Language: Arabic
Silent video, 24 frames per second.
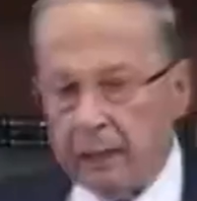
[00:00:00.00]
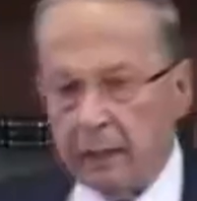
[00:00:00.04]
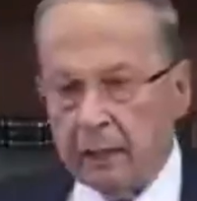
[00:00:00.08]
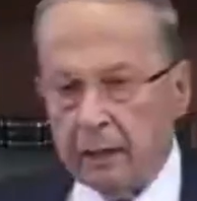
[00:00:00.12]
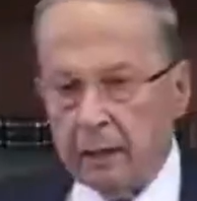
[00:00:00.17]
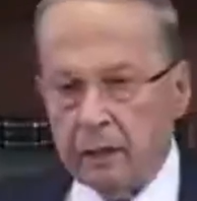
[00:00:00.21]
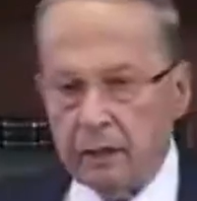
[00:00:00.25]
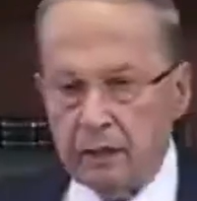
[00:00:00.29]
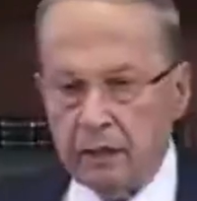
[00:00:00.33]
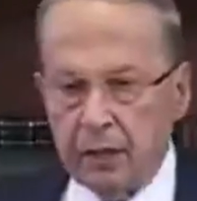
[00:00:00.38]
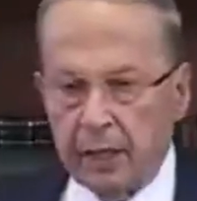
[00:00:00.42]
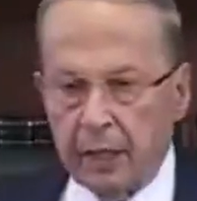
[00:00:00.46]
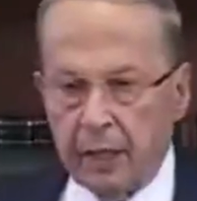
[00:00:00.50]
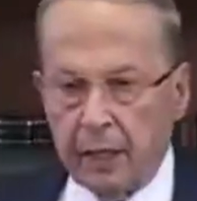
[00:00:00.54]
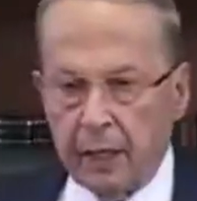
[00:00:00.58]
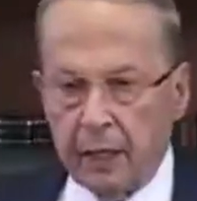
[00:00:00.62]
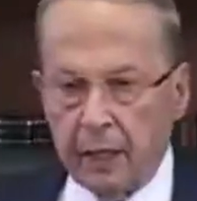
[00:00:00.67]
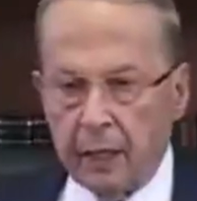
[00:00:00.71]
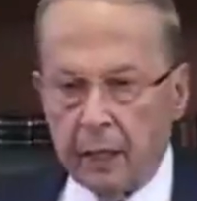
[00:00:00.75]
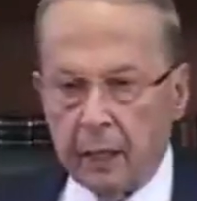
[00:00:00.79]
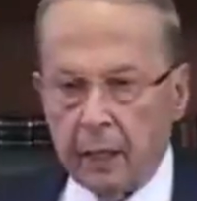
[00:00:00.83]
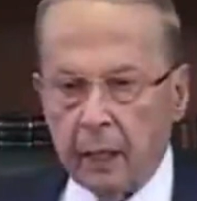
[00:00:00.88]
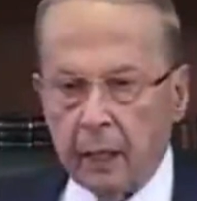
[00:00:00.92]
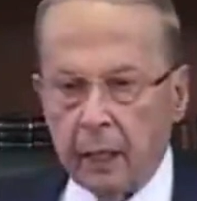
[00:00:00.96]

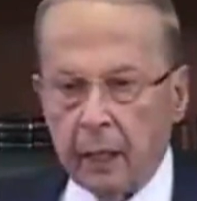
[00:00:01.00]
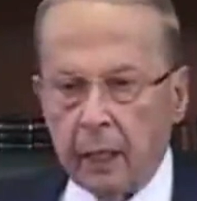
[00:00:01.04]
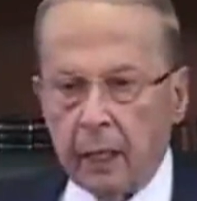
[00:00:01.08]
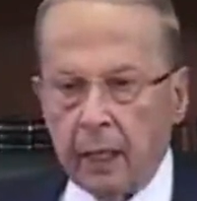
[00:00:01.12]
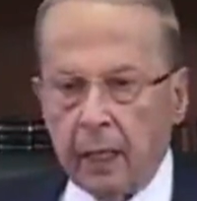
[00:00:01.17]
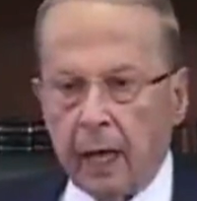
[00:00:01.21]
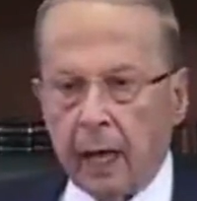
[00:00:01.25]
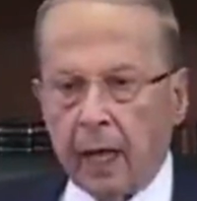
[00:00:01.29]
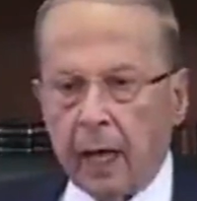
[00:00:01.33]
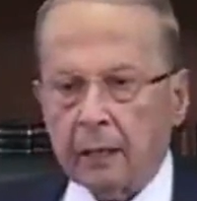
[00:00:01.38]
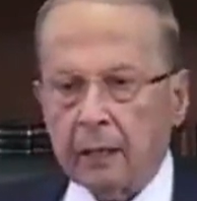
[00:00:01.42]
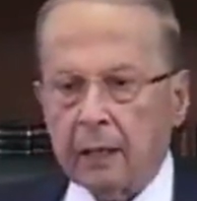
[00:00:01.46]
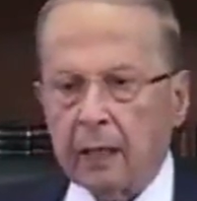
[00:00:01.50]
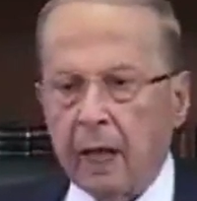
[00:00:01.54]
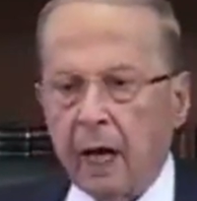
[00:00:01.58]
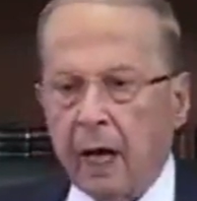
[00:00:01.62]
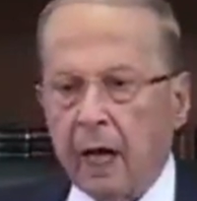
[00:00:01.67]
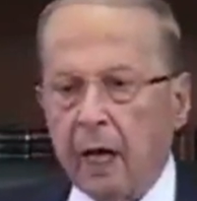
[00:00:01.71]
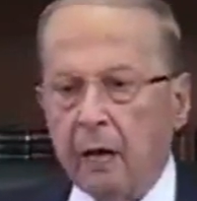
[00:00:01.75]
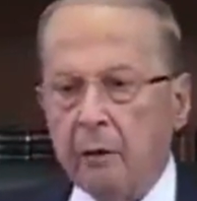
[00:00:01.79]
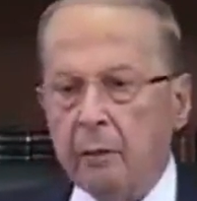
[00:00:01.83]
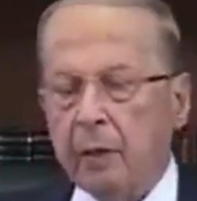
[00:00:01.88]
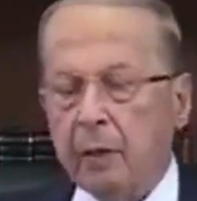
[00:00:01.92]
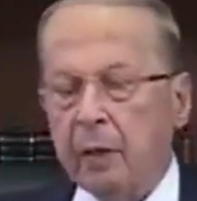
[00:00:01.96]
الجنائي حتى
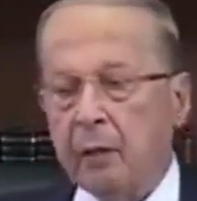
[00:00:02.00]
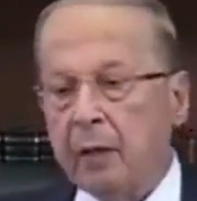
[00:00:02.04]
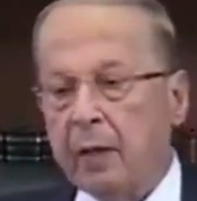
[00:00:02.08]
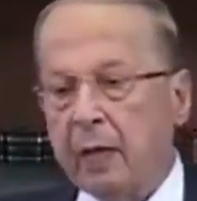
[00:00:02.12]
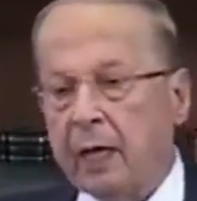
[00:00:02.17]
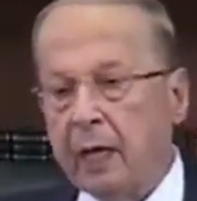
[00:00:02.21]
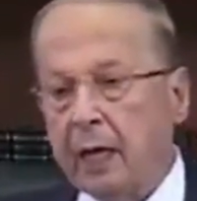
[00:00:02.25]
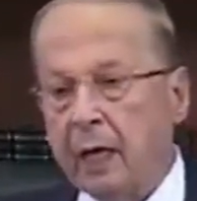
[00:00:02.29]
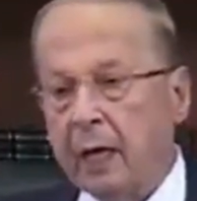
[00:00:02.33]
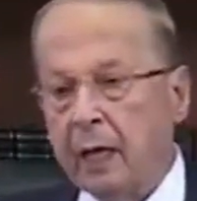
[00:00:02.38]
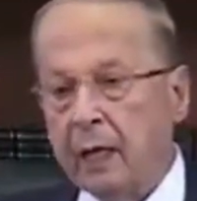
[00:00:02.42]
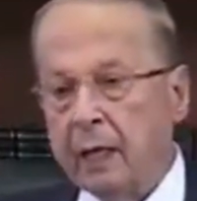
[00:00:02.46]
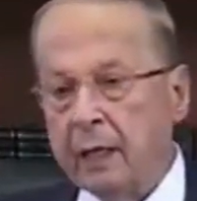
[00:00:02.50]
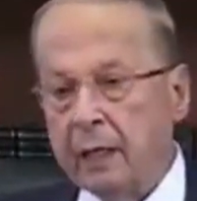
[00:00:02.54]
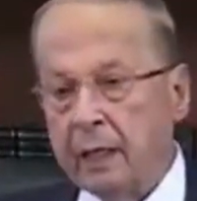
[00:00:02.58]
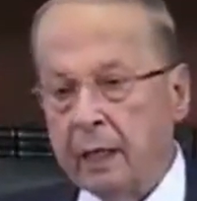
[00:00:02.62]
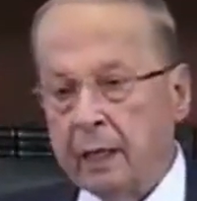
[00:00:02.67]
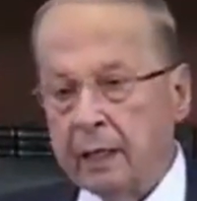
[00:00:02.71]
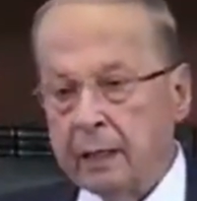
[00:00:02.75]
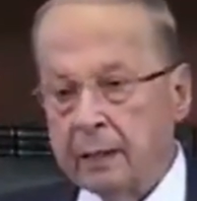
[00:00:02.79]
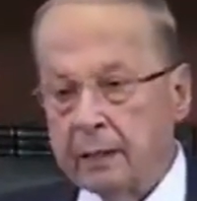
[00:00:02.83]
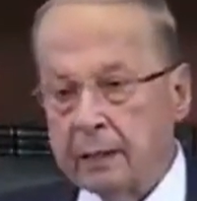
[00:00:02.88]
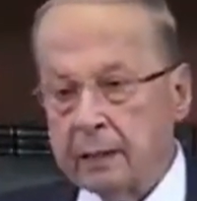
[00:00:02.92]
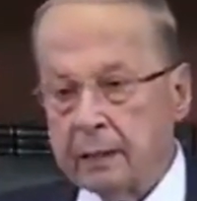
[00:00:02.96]
احمي ودائع
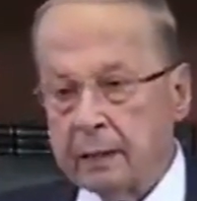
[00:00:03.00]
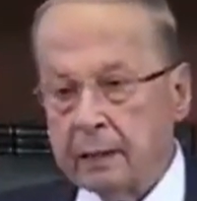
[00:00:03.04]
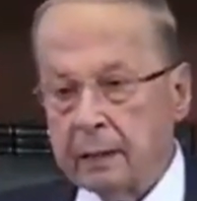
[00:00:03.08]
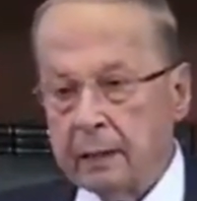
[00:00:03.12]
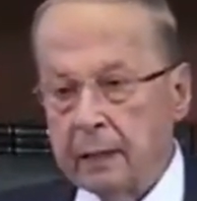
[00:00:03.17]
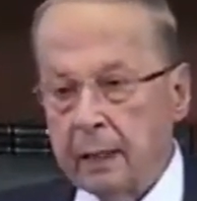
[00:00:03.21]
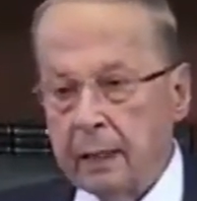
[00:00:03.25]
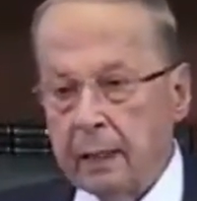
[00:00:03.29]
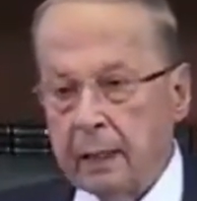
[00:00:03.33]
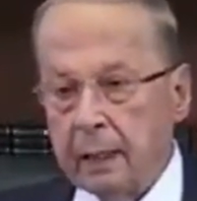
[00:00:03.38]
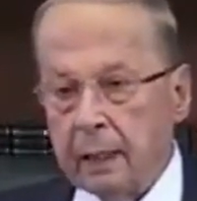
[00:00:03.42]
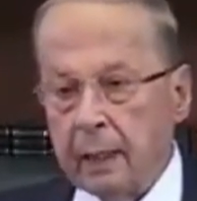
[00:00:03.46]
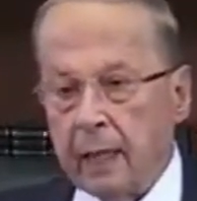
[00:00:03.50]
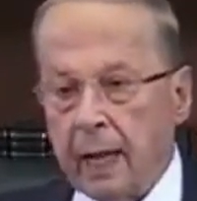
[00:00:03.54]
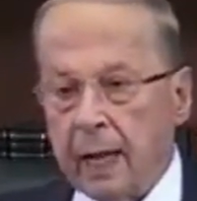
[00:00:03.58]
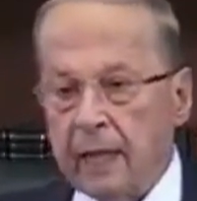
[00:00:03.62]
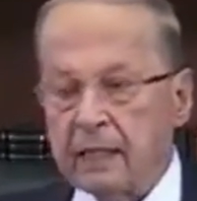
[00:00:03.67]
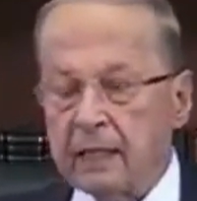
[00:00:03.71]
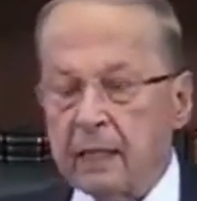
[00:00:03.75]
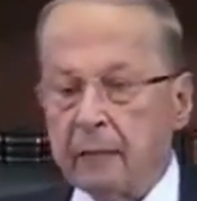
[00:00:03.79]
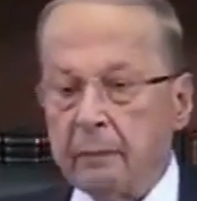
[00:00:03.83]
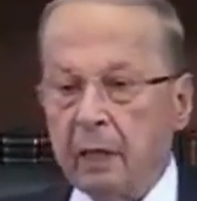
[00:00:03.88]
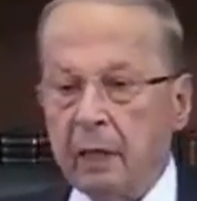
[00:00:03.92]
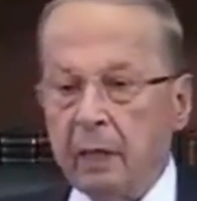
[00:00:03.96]
الناس
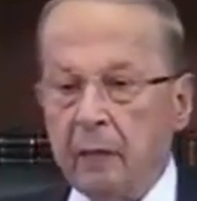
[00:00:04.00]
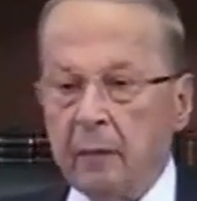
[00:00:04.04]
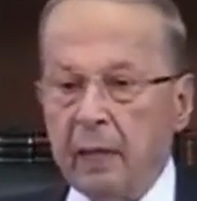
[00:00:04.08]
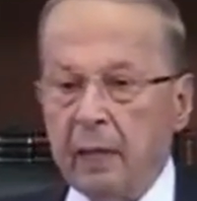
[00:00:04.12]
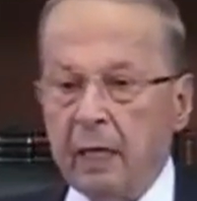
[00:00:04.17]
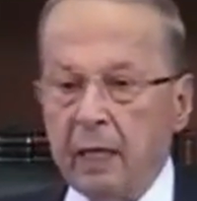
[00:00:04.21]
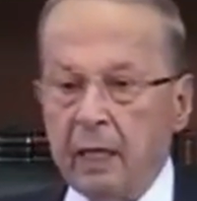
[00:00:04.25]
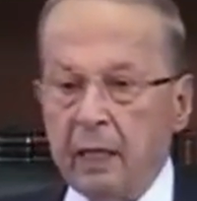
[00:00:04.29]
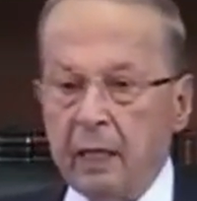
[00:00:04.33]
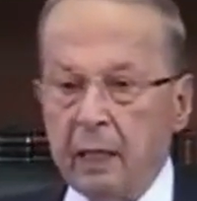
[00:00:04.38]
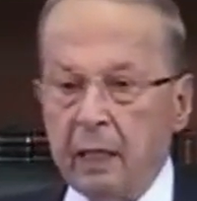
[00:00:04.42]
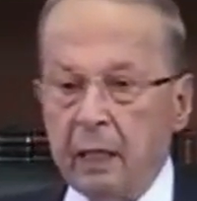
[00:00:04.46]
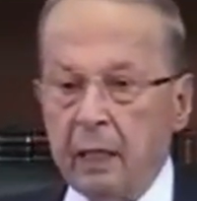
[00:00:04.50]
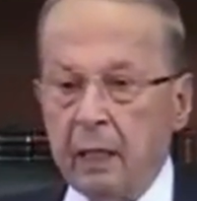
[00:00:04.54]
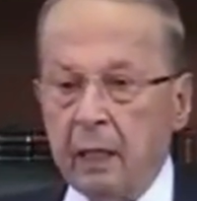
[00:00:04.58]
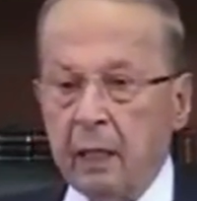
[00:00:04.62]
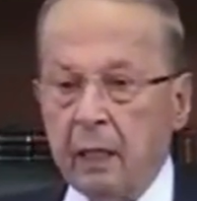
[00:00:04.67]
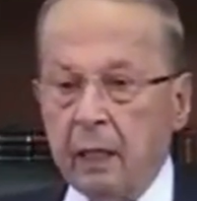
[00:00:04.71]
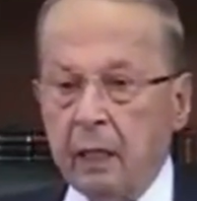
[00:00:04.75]
الأزمة المالية